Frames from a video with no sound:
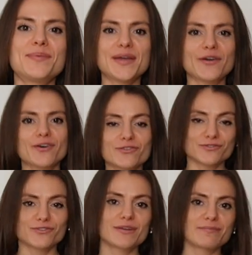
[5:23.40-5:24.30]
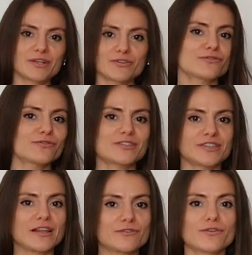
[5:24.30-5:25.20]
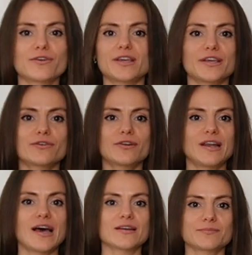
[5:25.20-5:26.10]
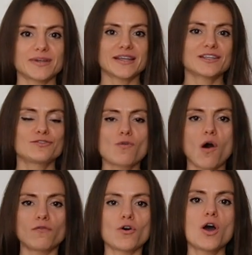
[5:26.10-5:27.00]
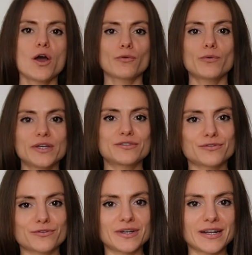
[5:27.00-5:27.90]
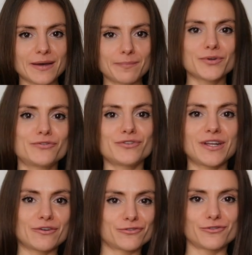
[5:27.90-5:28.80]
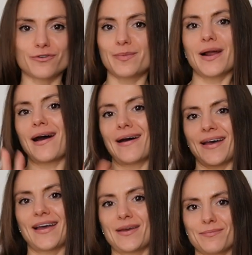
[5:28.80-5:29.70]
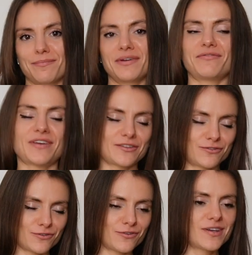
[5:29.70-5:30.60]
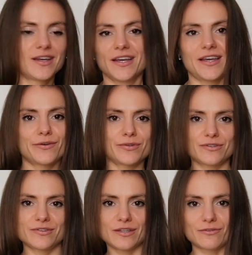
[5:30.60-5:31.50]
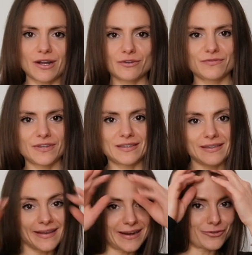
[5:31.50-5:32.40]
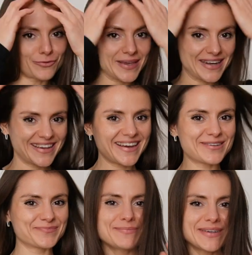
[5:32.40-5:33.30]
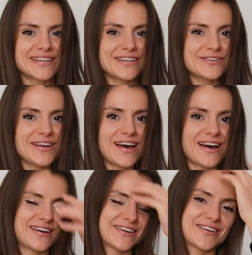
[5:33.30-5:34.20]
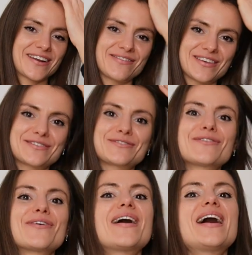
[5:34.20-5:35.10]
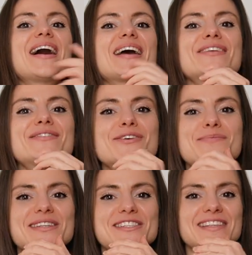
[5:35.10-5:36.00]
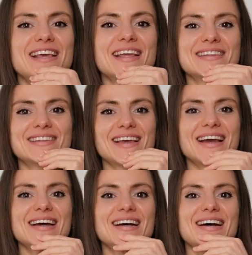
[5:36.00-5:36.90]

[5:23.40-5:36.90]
però non sto nemmeno indossando i collant, perché di nuovo questo con il cappotto nero sopra è perfetto e questo è stato l'outfit della domenica. Per chi non ha ancora visto il video precedente